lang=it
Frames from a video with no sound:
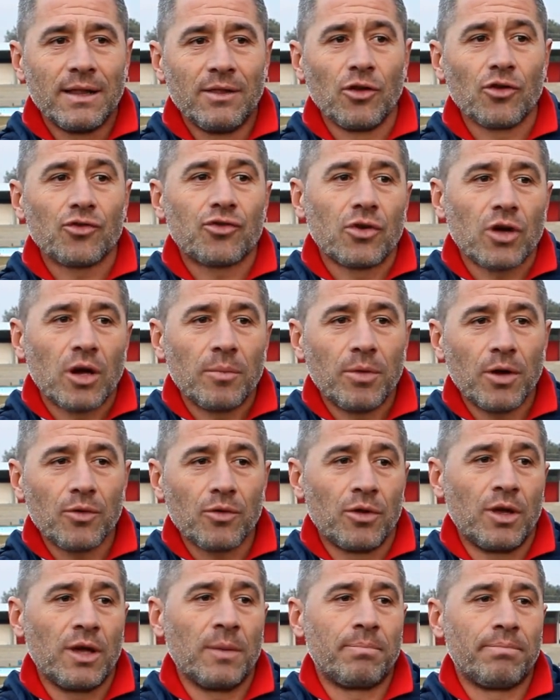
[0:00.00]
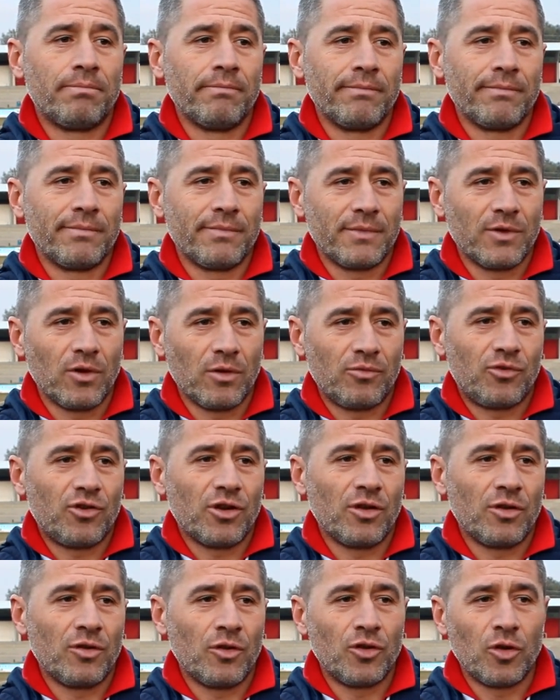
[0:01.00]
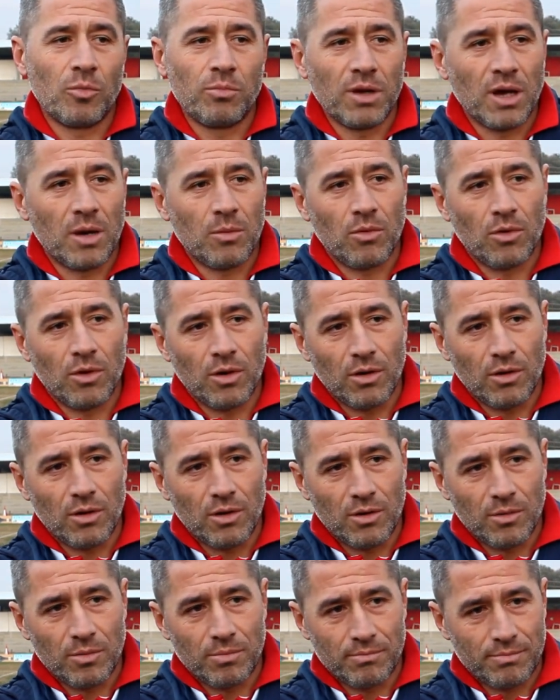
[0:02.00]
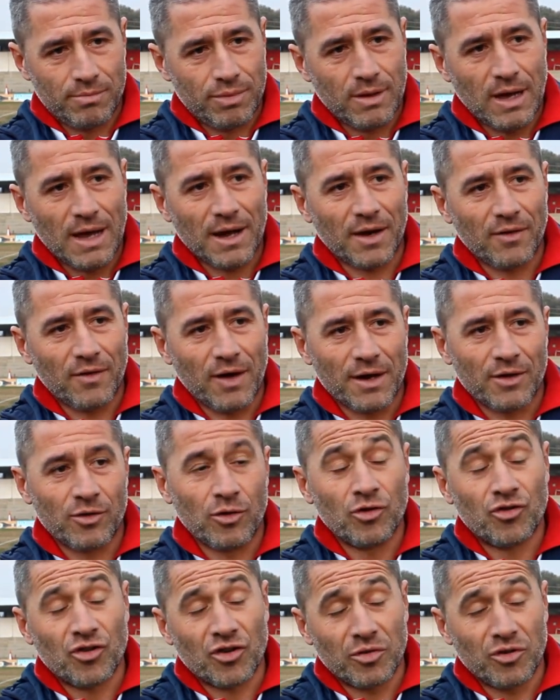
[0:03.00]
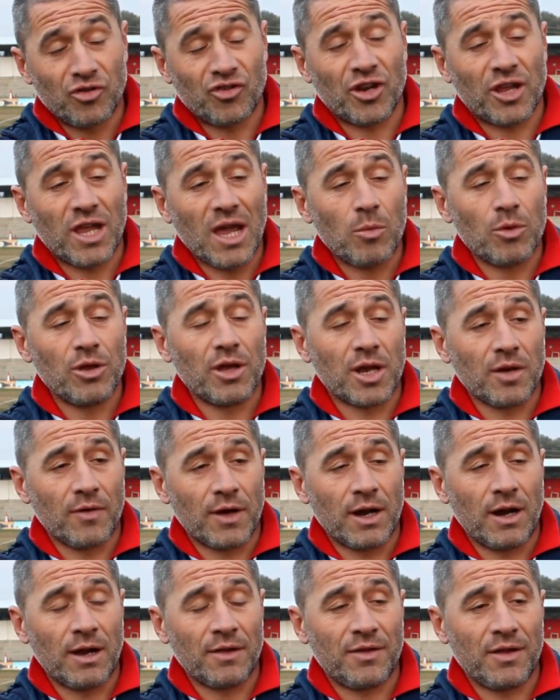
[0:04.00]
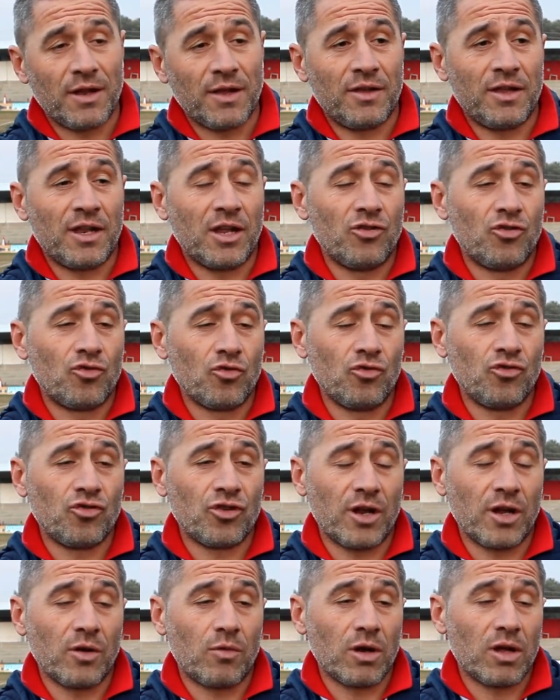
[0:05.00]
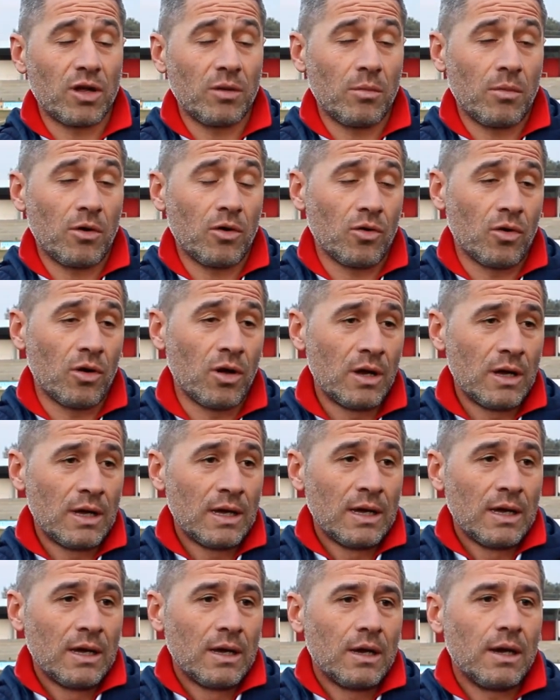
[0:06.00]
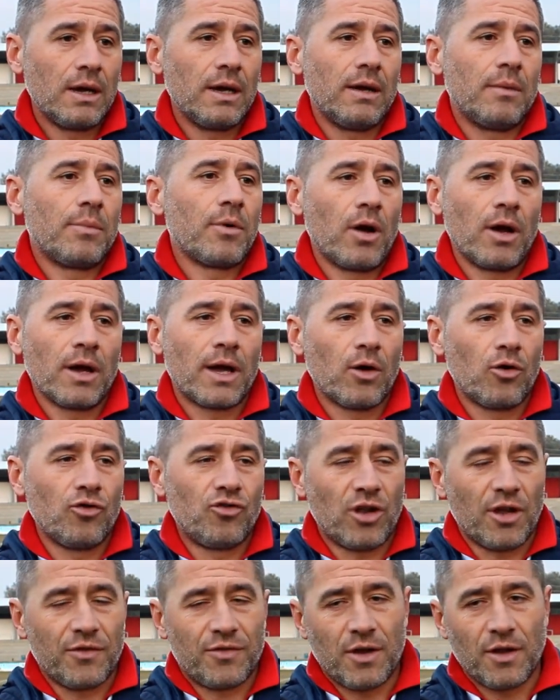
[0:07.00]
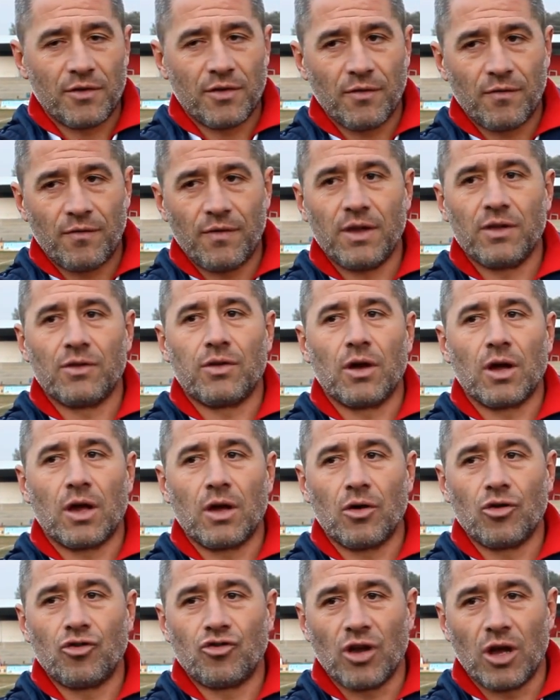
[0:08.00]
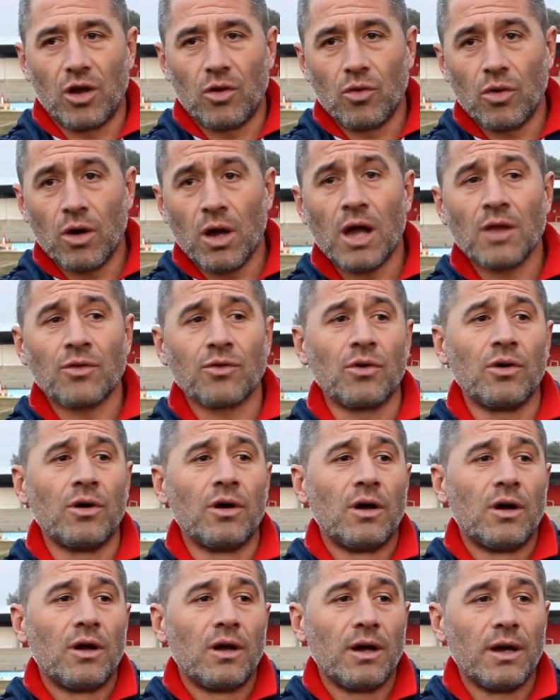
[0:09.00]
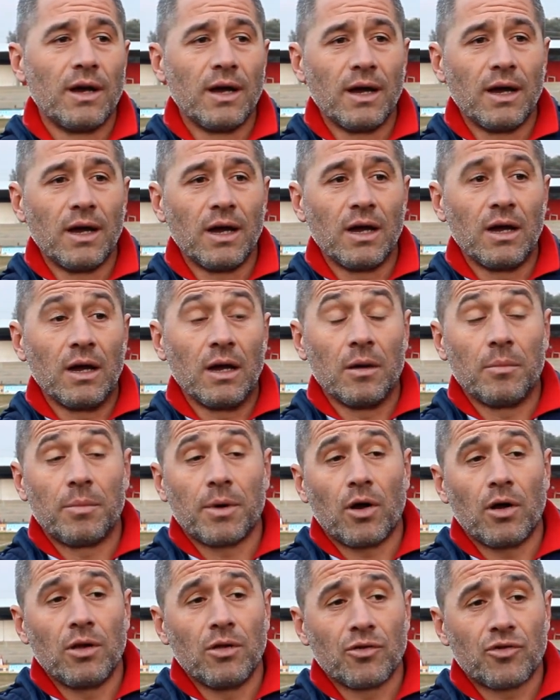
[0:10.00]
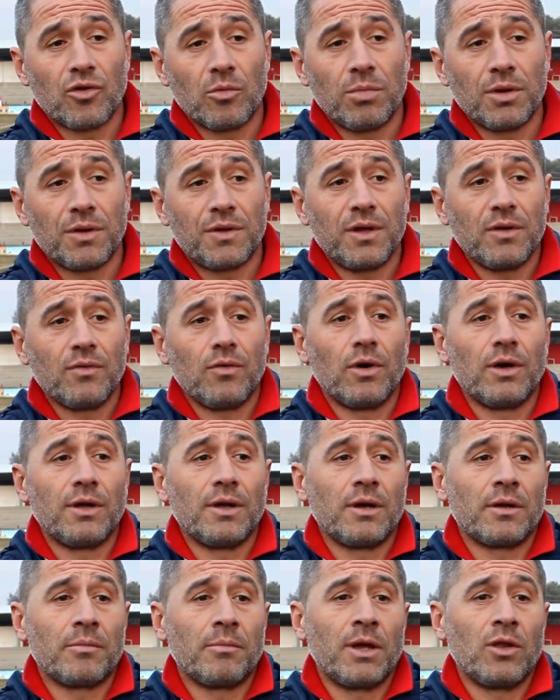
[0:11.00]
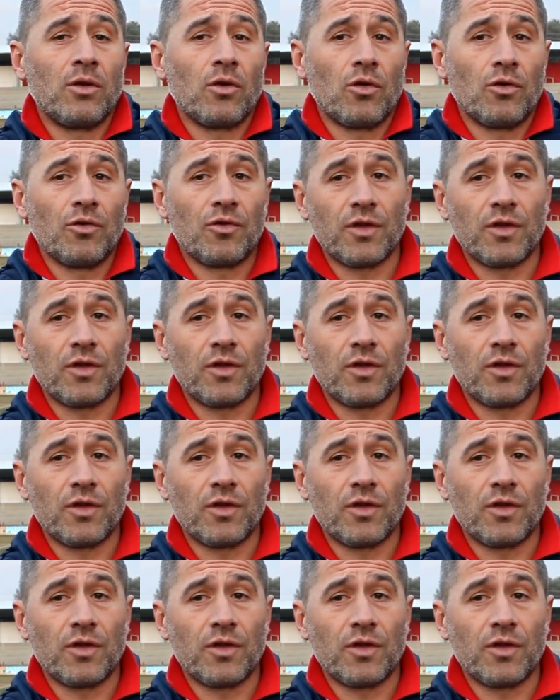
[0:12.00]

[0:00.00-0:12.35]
il nostro campionato non è, mm, cioè noi non dobbiamo arrivare, noi cerchiamo di arrivare alla Stilesi, di raggiungerla in qualche modo. Eh, però anche oggi la Stilesi ha vinto, anche oggi ha allungato, eh, però il nostro obiettivo è almeno